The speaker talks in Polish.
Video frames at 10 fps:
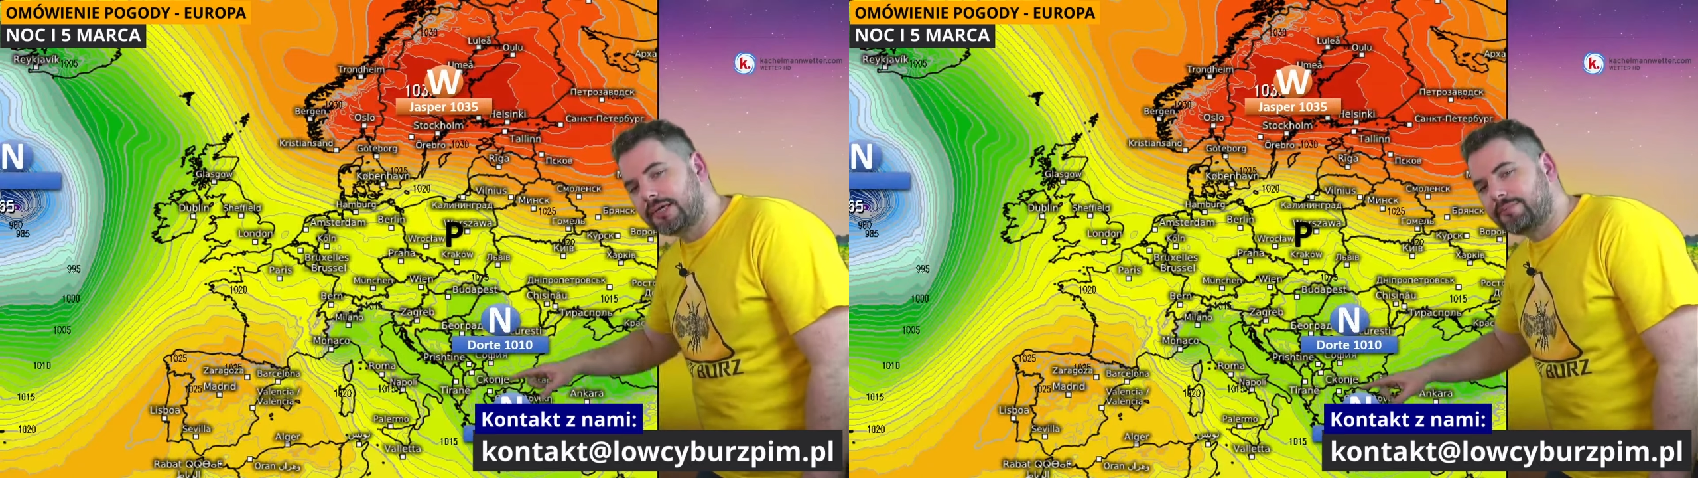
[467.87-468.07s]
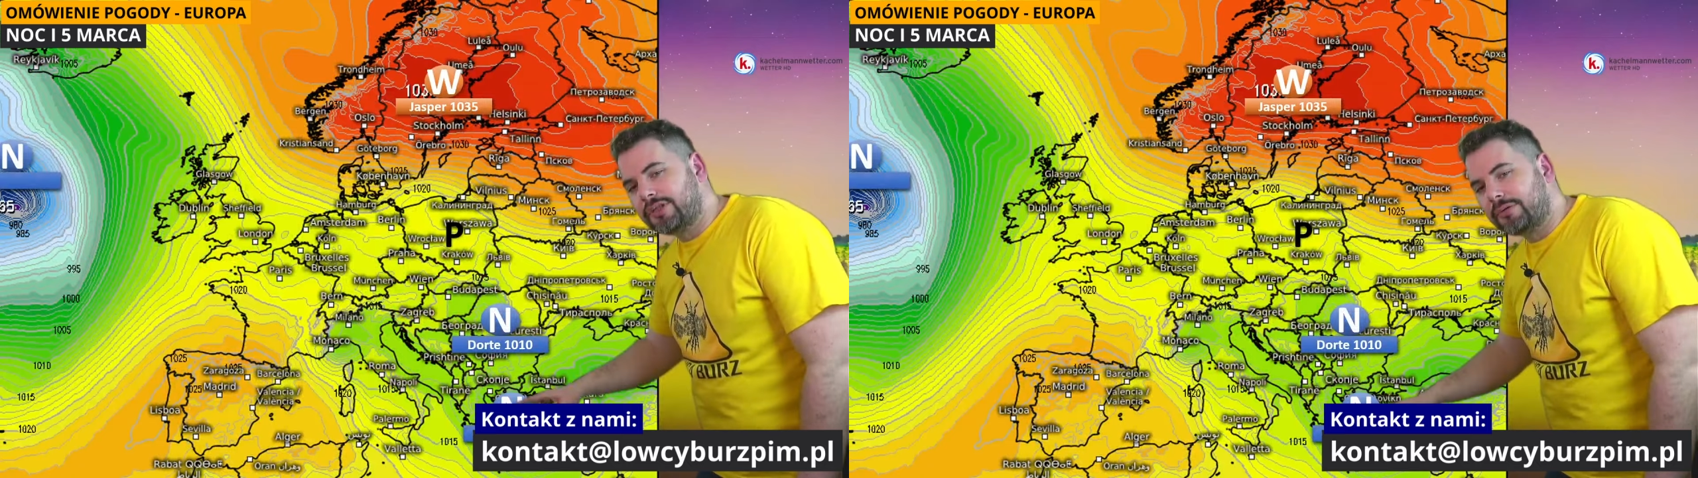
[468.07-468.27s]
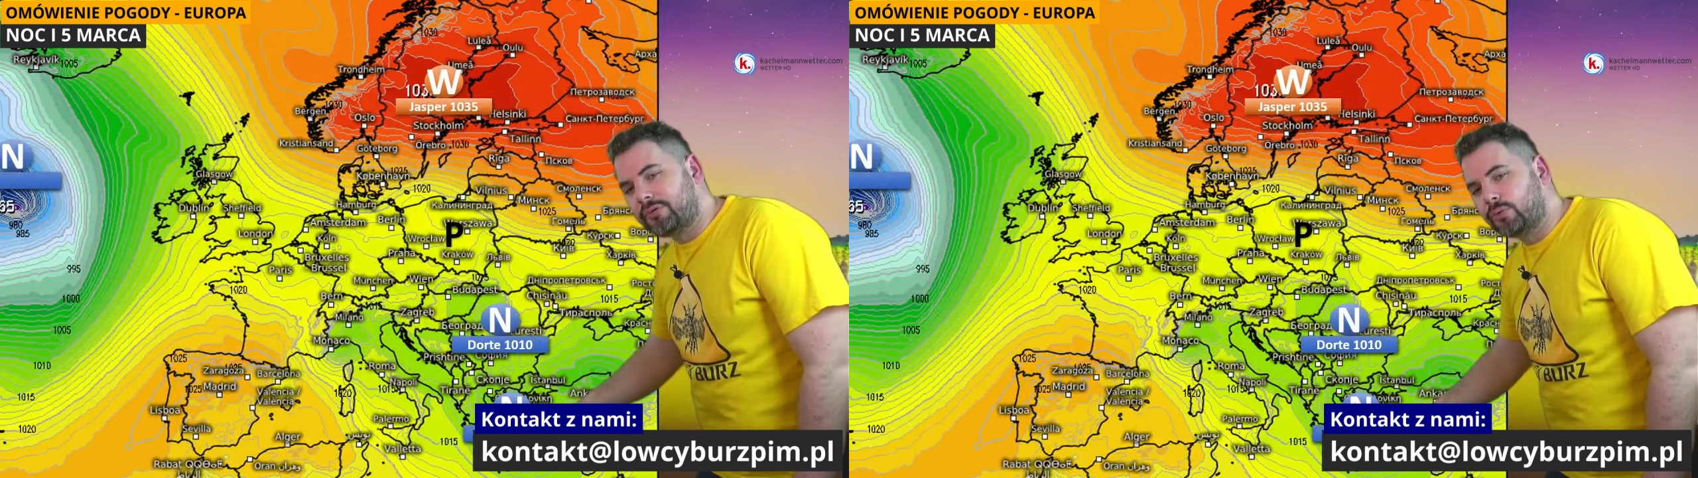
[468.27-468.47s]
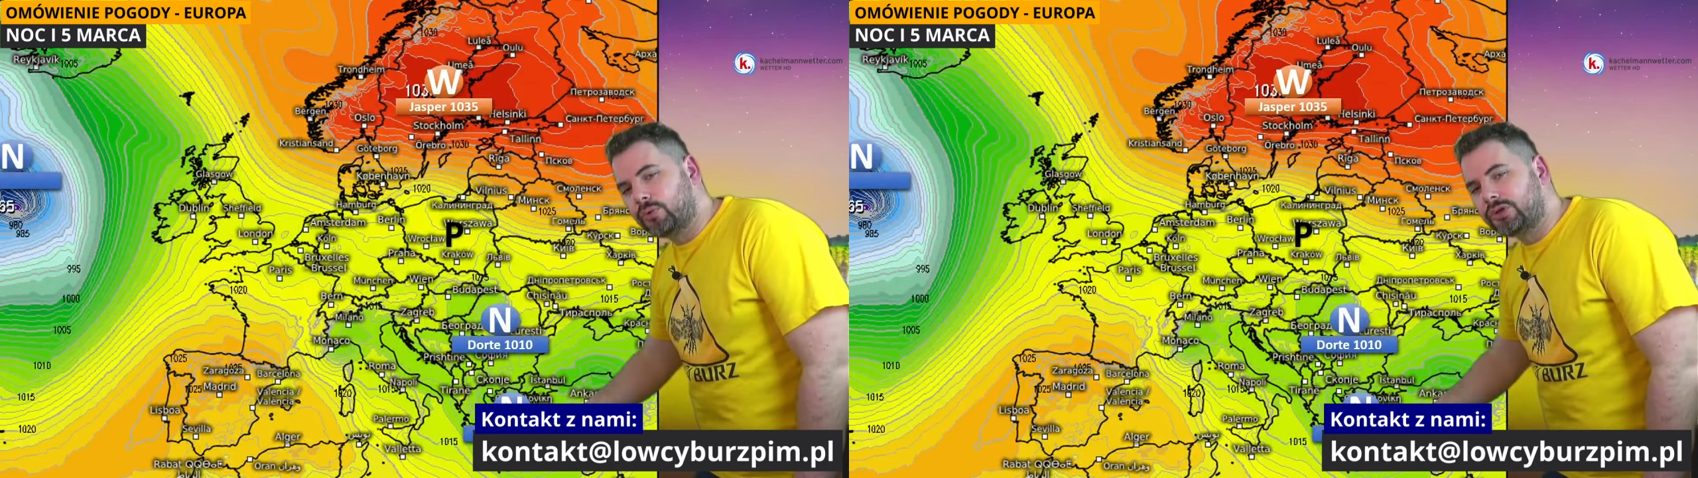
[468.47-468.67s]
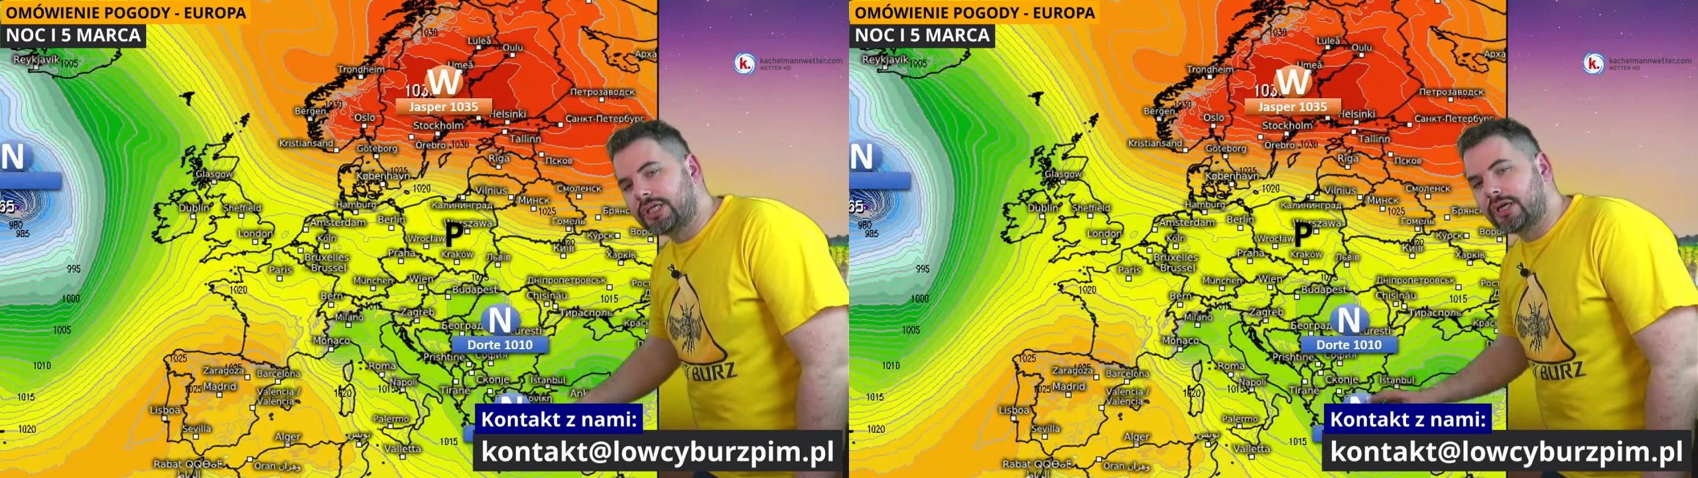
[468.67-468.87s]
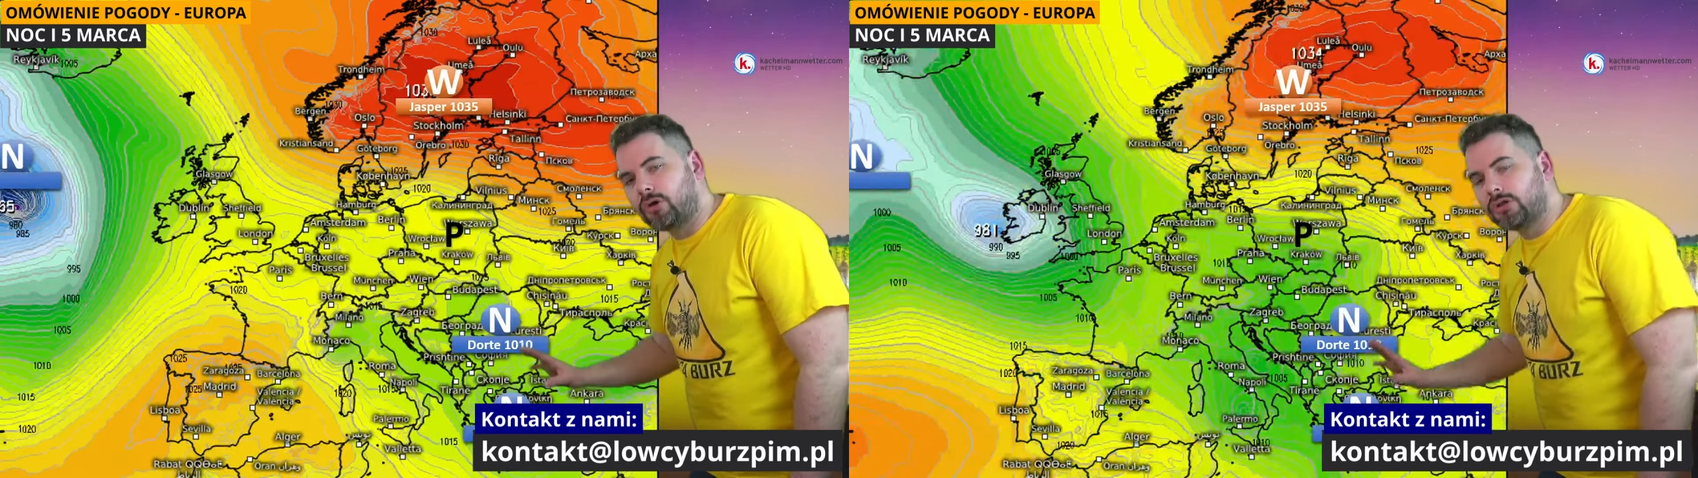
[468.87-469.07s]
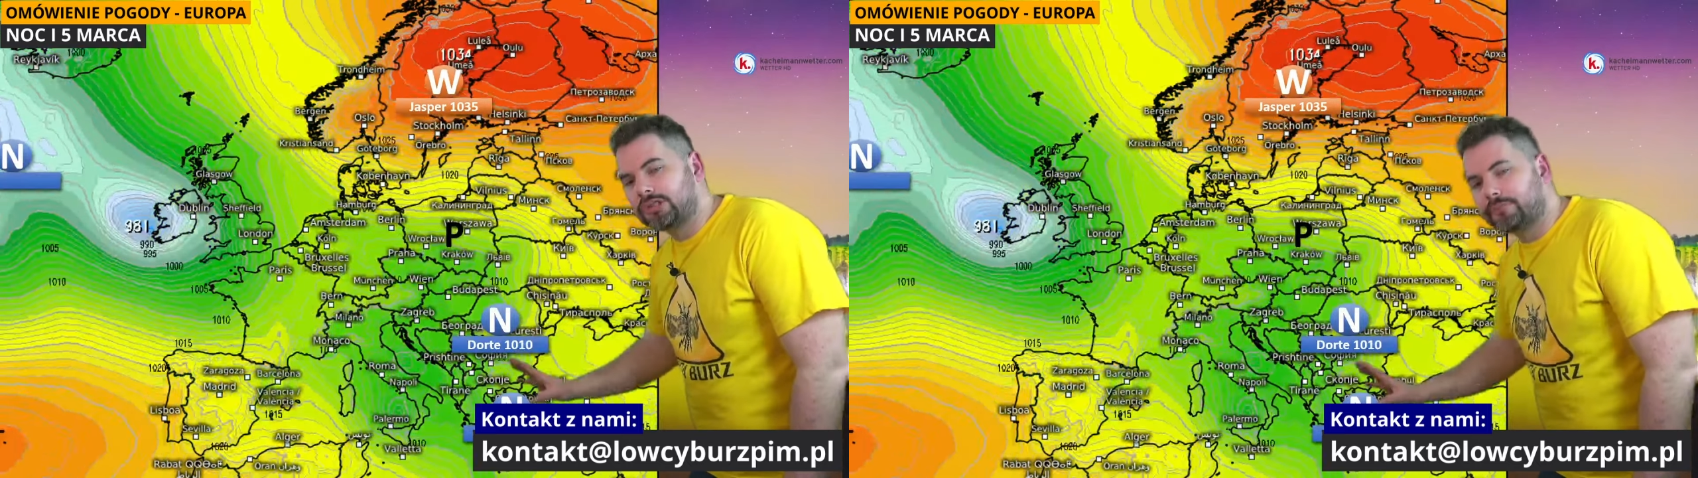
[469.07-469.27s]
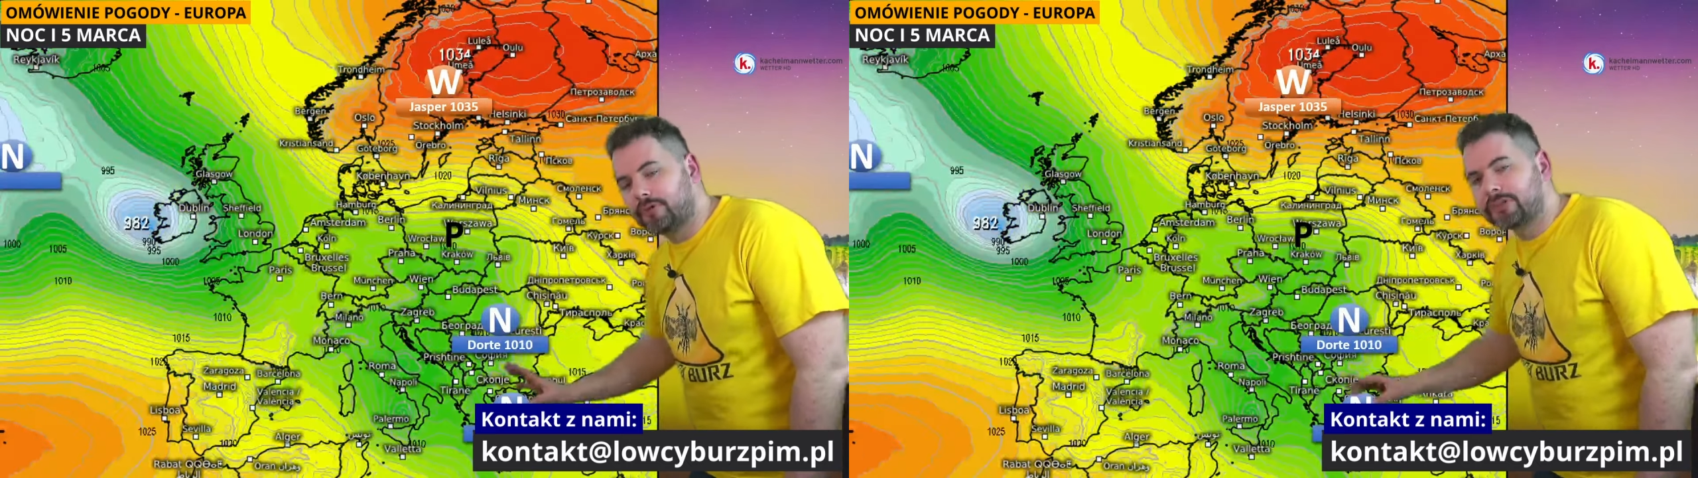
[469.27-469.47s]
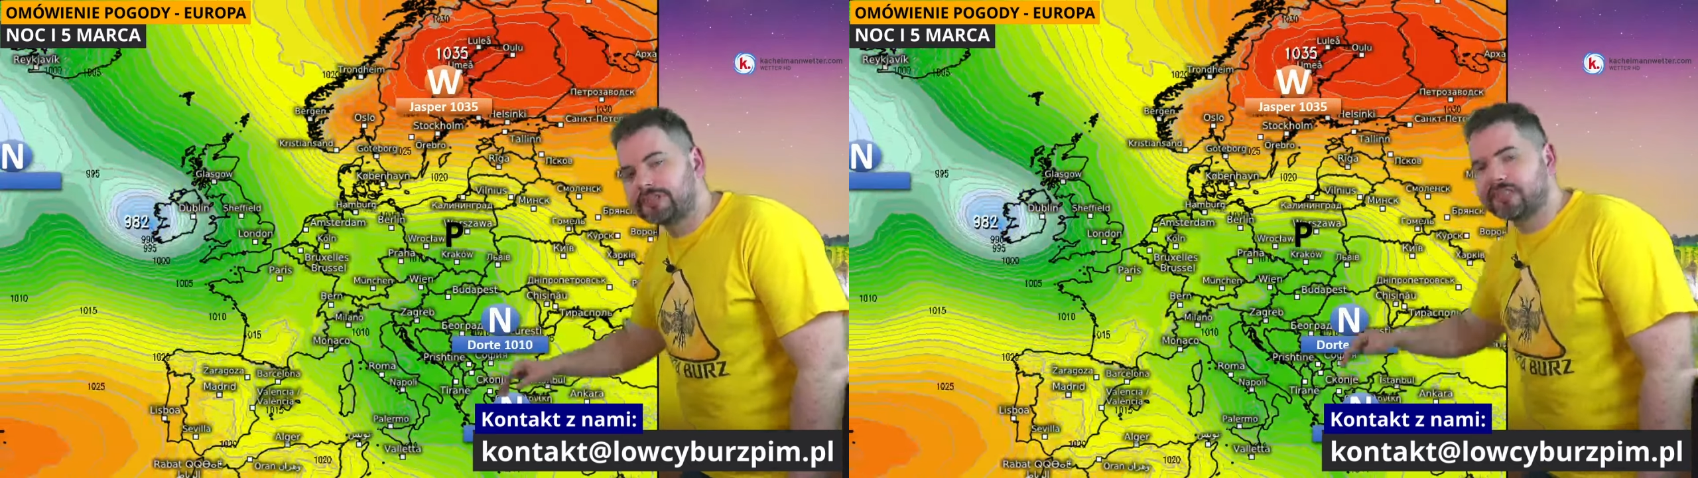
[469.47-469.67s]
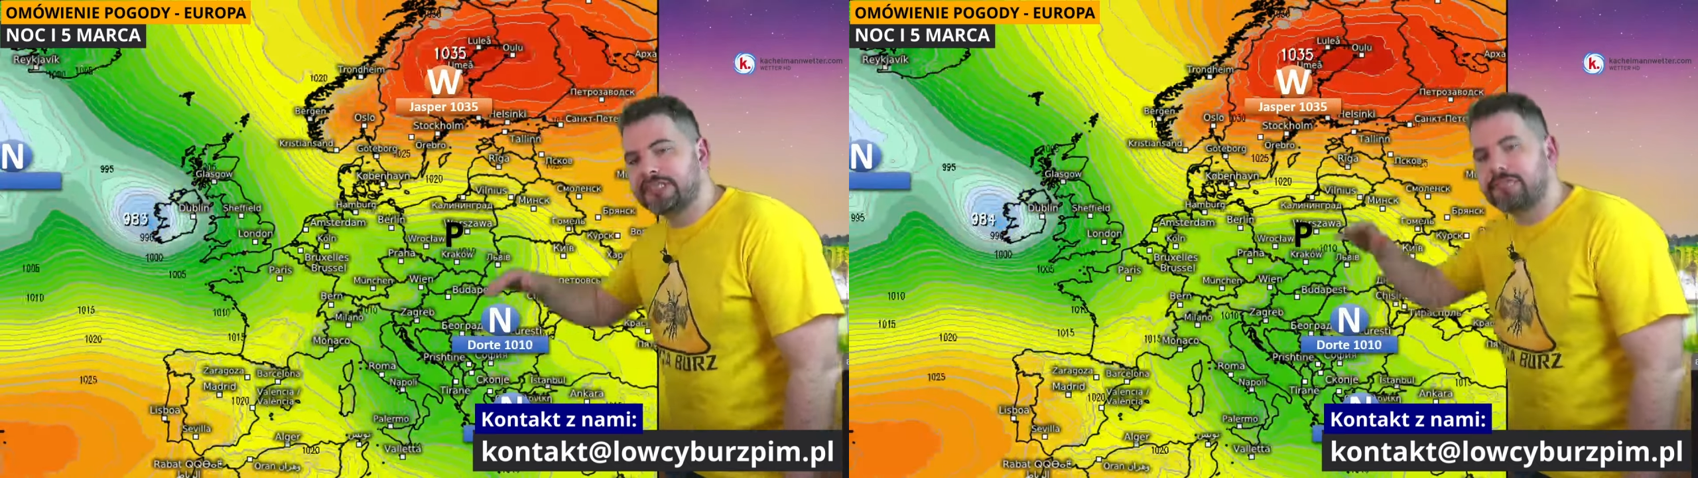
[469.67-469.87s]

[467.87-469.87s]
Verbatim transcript: Na południe od Polski,